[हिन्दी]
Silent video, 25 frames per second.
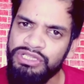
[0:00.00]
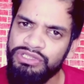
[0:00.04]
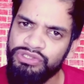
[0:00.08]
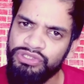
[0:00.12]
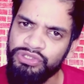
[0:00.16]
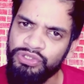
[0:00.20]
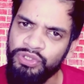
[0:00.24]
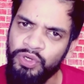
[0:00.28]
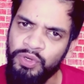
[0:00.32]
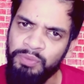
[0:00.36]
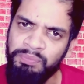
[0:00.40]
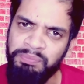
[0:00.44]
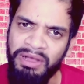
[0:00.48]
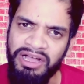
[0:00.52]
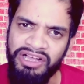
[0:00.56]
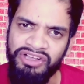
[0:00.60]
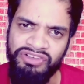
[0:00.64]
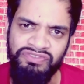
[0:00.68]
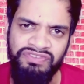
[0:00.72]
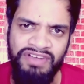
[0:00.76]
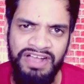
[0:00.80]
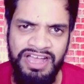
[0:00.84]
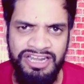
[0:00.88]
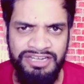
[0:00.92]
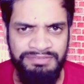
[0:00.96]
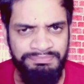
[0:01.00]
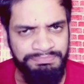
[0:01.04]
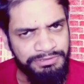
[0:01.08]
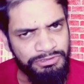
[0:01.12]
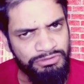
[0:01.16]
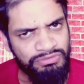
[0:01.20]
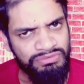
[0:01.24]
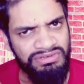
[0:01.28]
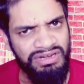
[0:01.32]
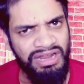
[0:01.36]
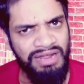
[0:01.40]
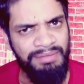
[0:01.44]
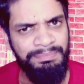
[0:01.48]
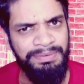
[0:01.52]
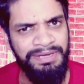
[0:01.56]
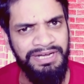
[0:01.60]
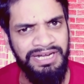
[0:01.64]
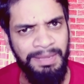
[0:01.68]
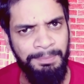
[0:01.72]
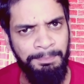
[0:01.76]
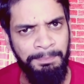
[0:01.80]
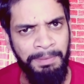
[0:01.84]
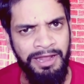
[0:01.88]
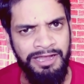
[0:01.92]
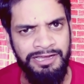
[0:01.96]
तो भगवान भी उनका
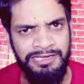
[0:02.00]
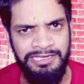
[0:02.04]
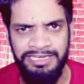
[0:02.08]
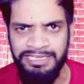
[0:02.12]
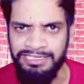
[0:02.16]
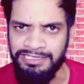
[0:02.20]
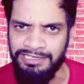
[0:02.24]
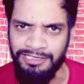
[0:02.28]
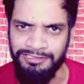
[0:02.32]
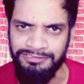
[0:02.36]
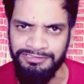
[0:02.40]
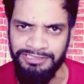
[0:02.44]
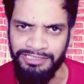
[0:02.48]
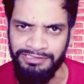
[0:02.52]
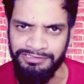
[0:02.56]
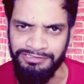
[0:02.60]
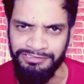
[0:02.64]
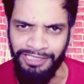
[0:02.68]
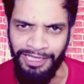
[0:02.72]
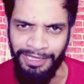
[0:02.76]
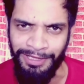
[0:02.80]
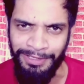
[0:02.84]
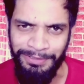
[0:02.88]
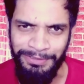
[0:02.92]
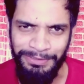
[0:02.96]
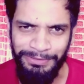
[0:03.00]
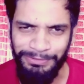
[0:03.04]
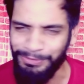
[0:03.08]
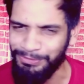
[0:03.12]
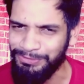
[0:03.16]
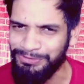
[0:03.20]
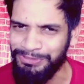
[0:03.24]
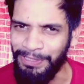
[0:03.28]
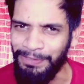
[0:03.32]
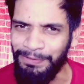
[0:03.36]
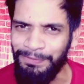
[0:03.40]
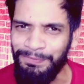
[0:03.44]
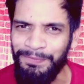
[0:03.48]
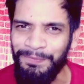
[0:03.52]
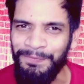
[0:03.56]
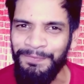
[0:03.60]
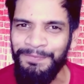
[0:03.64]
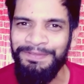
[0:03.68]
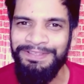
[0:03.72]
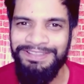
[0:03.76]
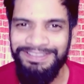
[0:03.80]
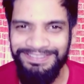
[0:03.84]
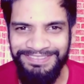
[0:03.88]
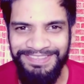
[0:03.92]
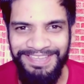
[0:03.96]
बेड़ा पार नहीं कर सकता तो चलो
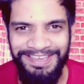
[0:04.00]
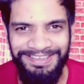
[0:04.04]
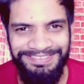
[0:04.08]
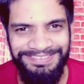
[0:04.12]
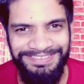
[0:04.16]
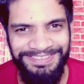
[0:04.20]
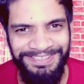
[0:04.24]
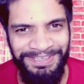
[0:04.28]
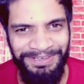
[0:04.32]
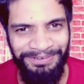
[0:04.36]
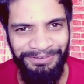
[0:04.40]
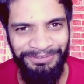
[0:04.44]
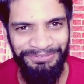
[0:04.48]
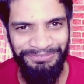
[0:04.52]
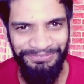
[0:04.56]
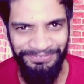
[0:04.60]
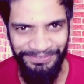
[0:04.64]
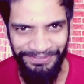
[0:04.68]
देखते हैं कुछ